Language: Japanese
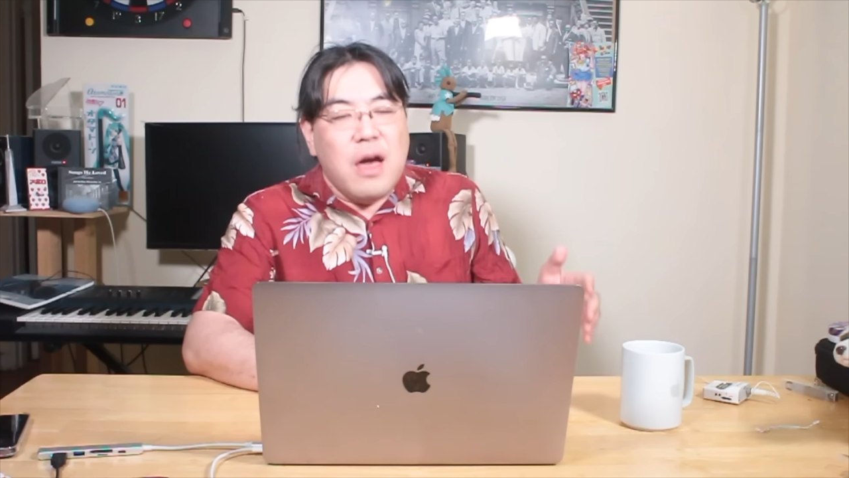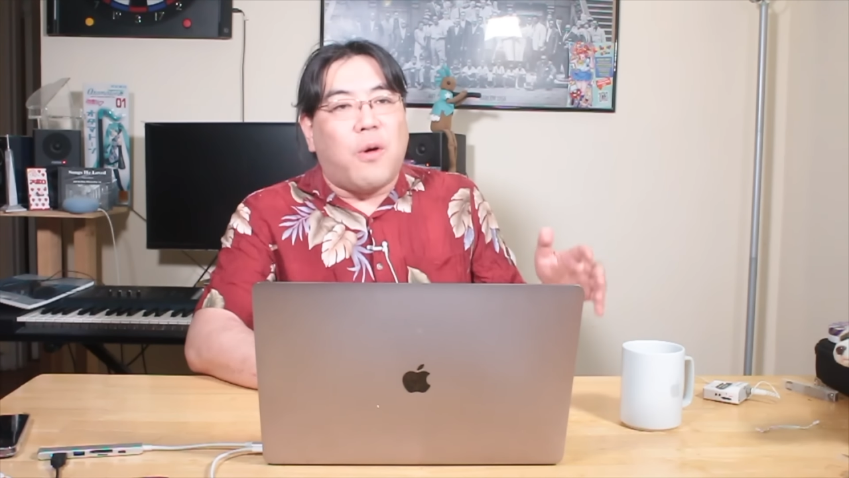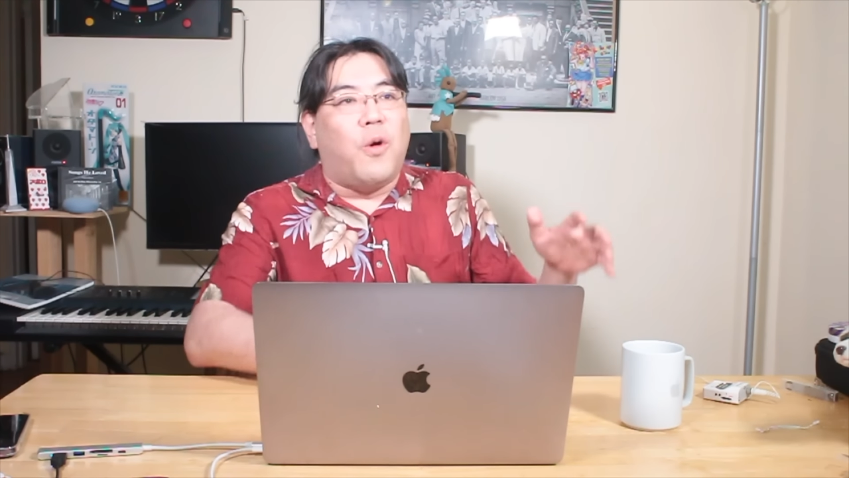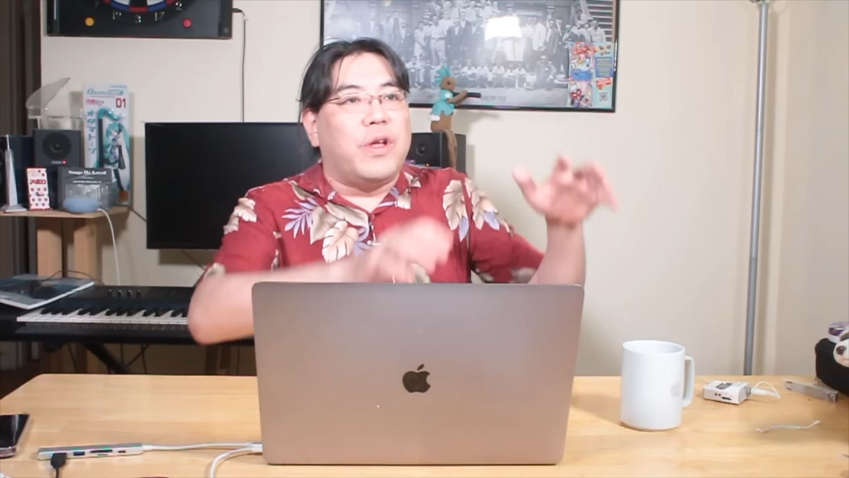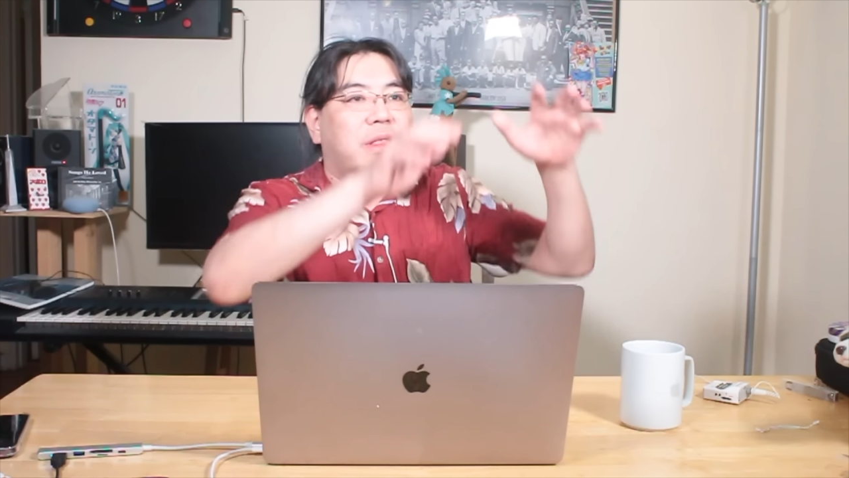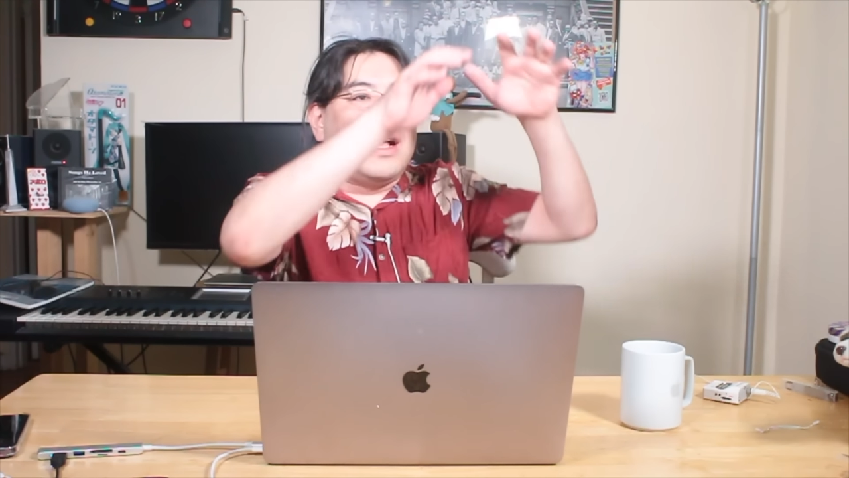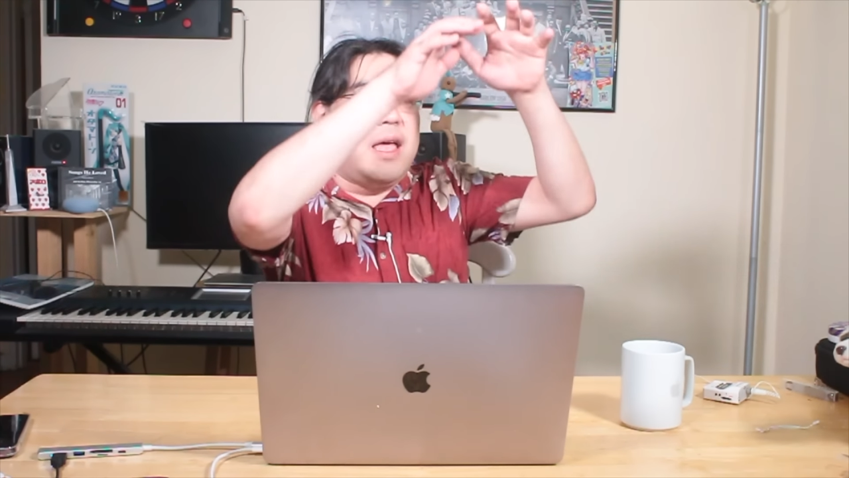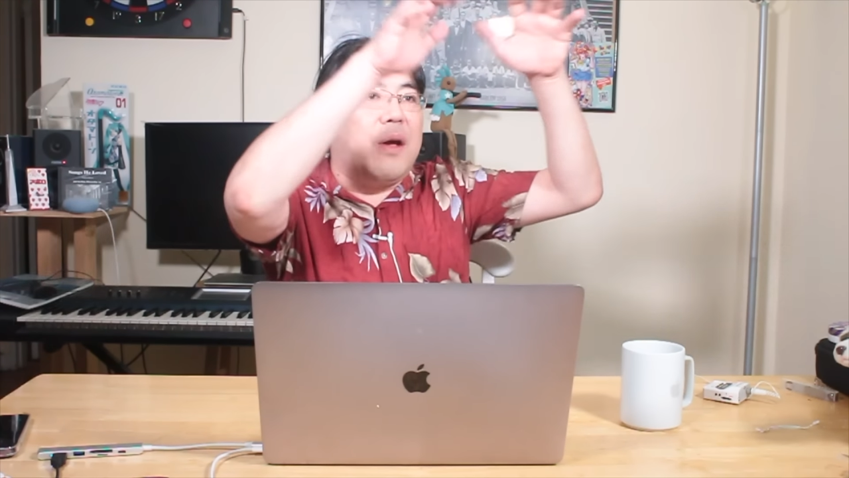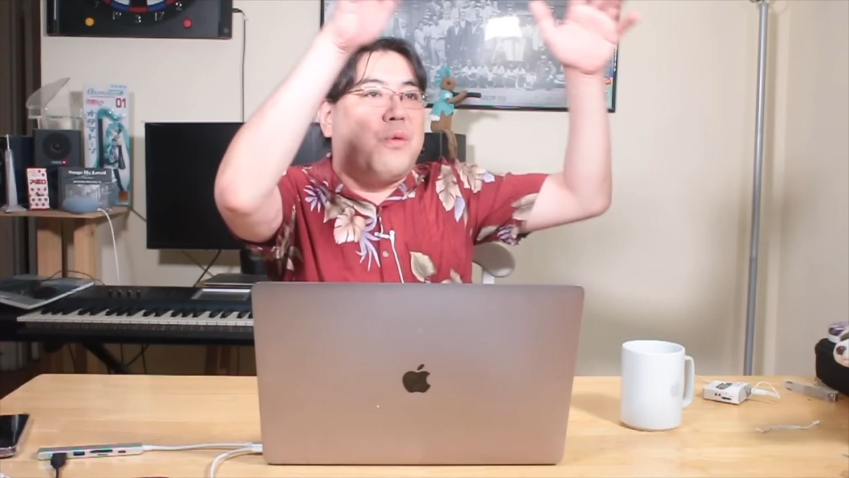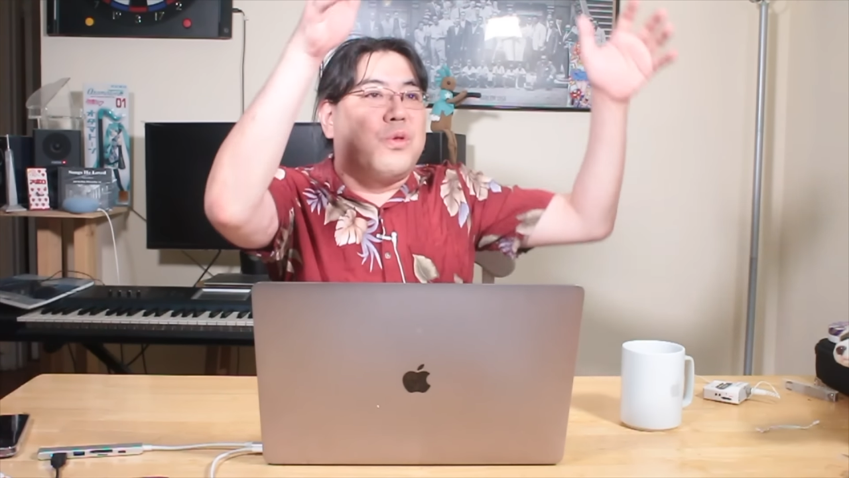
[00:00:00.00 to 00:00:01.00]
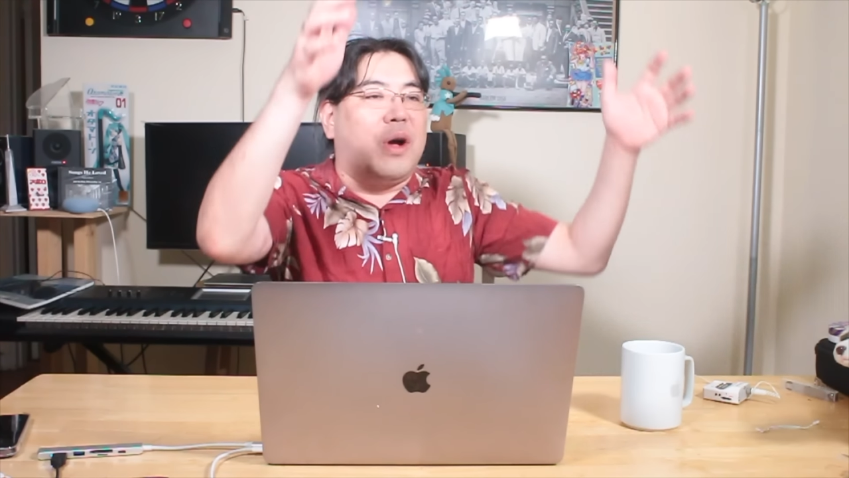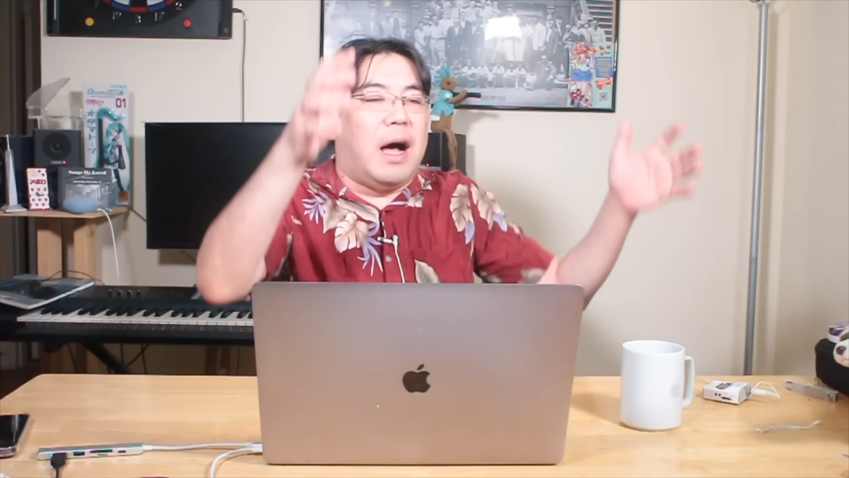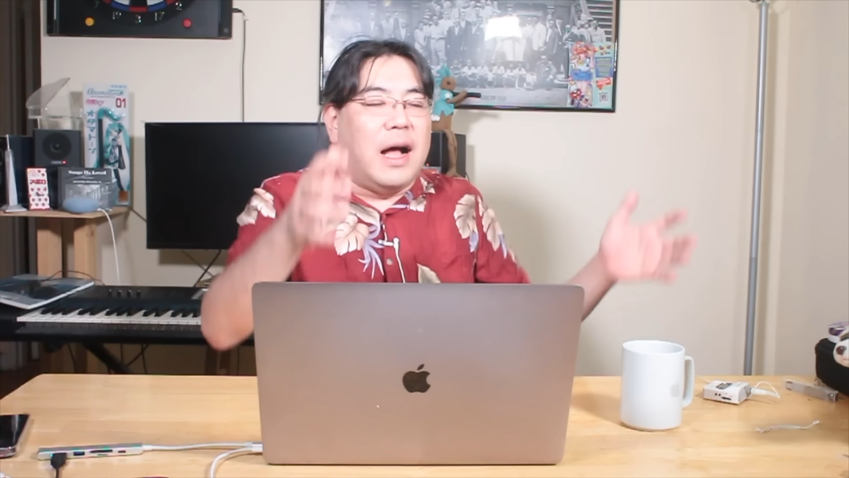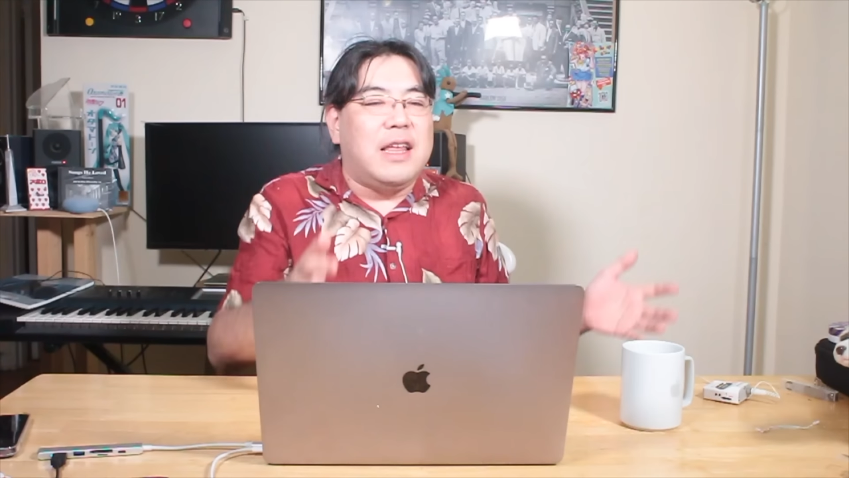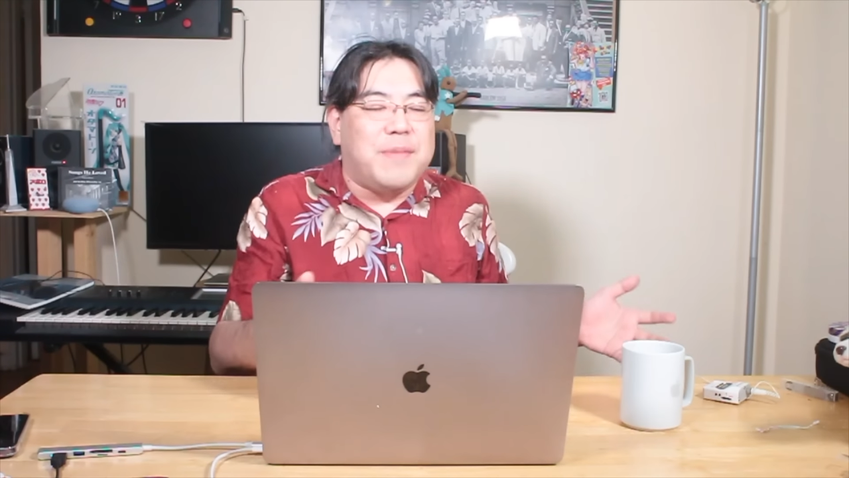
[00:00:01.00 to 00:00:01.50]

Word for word: こういったね、ことがあ